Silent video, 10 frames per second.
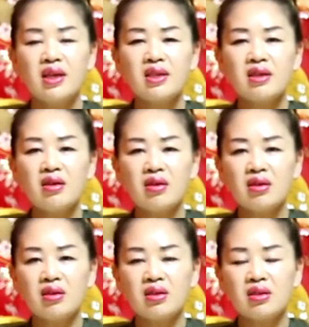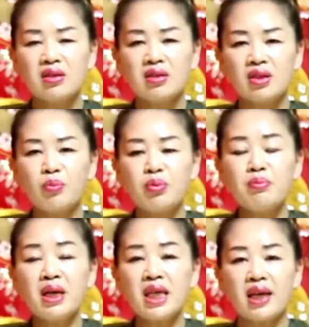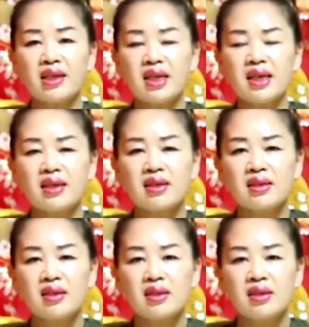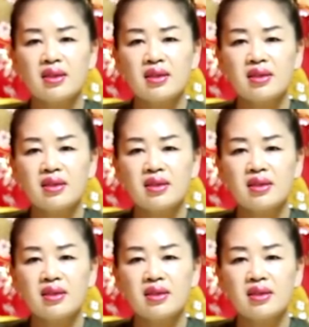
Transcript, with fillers: 그래서 저뿐만이 아니라 네.